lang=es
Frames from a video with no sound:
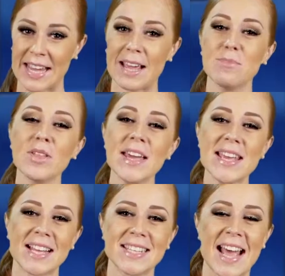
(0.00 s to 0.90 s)
Ejemplo de
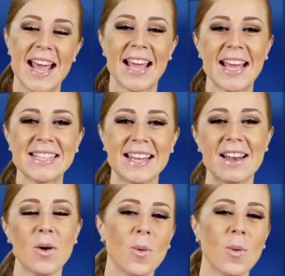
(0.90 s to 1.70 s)
ellas es el